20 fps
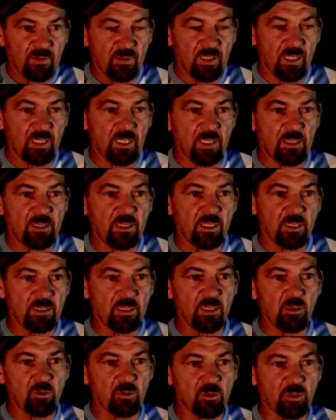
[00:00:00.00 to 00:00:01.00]
Na caatinga
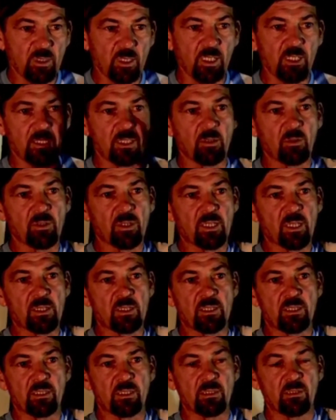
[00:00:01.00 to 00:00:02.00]
tem uns grandão na
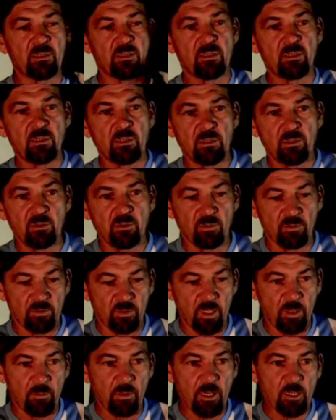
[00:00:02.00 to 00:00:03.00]
caatinga. Não
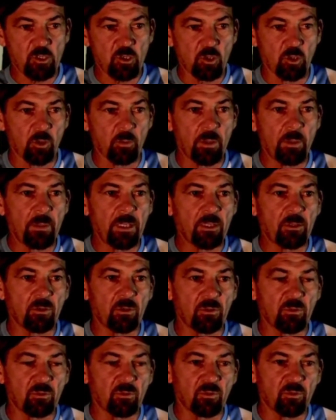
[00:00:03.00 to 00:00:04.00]
é sombra
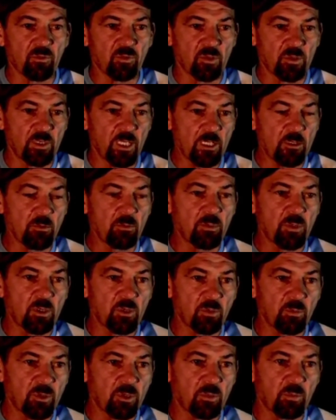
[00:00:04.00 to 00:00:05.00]
medona, não deita um
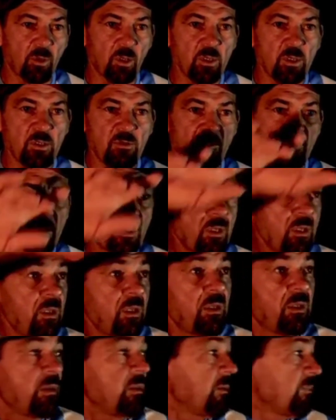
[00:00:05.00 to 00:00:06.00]
bicho, o bicho morde,
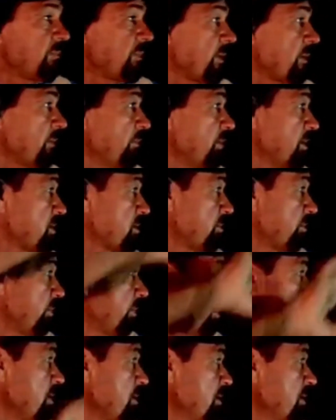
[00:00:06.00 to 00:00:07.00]
bicho
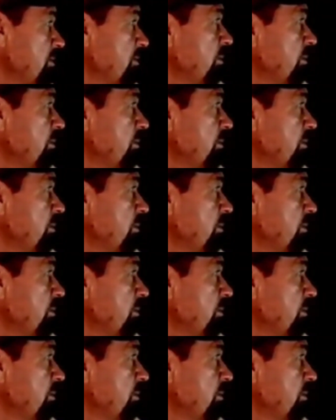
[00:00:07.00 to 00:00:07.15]
morde